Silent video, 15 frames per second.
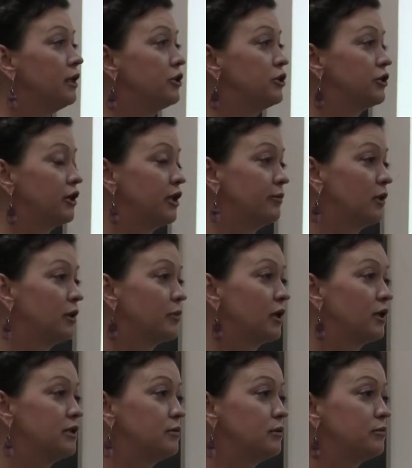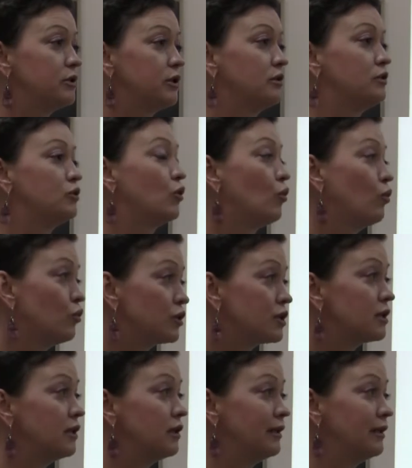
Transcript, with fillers: считаем необходимым делать курс